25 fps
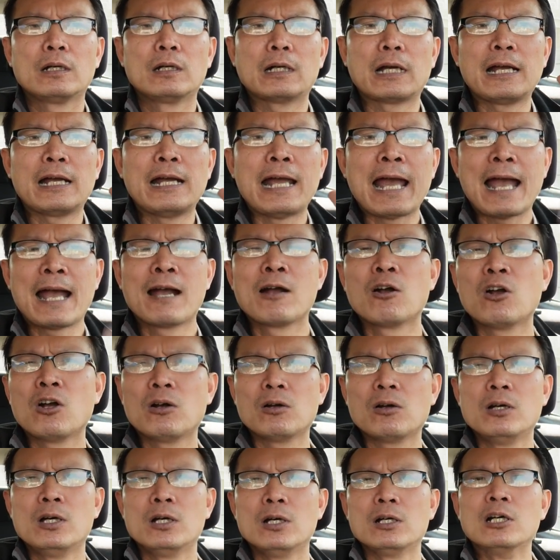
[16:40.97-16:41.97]
cái găng
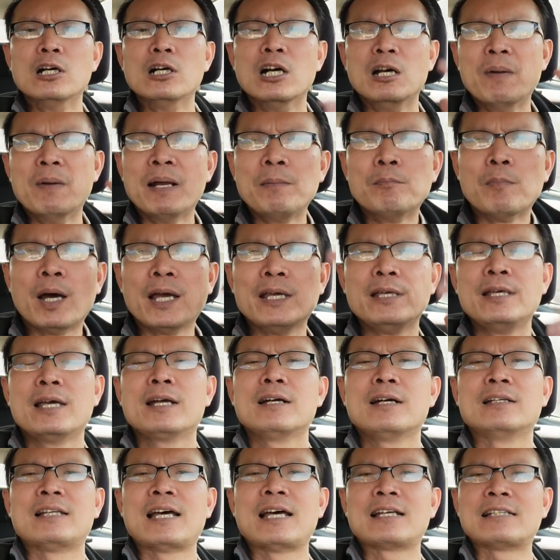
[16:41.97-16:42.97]
người bên Mỹ
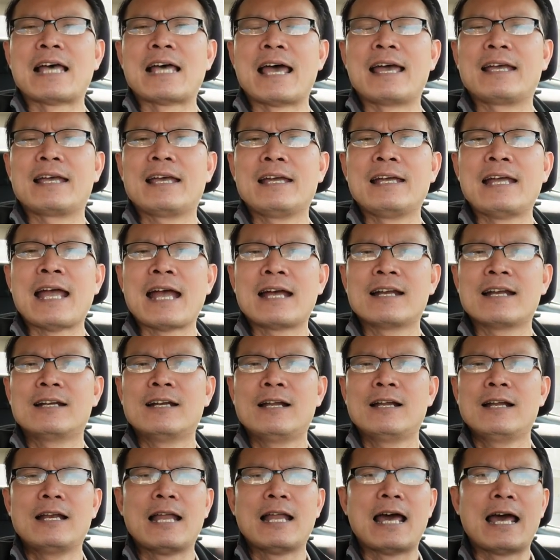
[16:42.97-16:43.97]
á, người ta xài cái găng đó
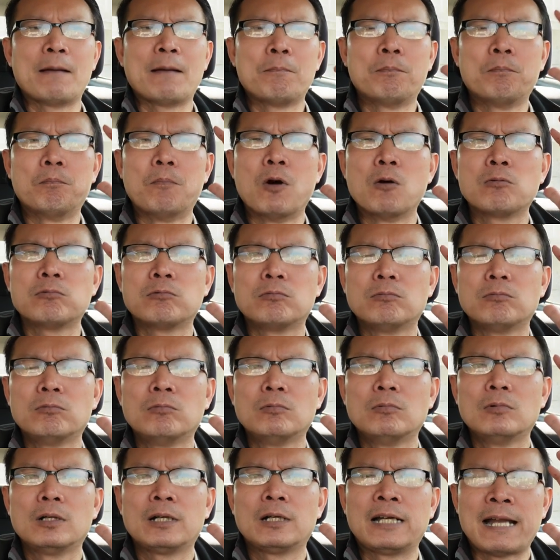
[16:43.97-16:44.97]
đó là một
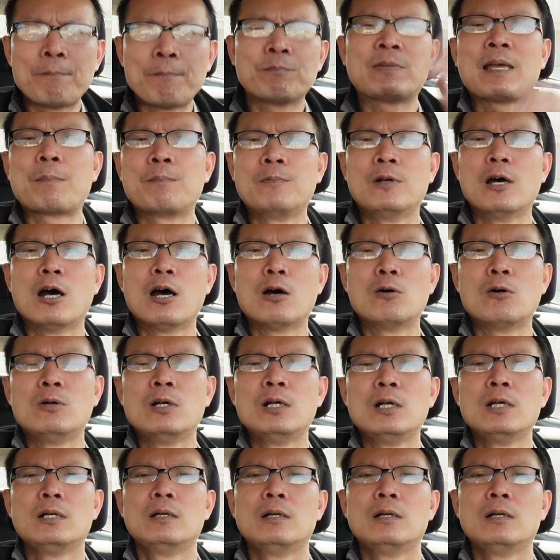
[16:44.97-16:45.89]
500 đô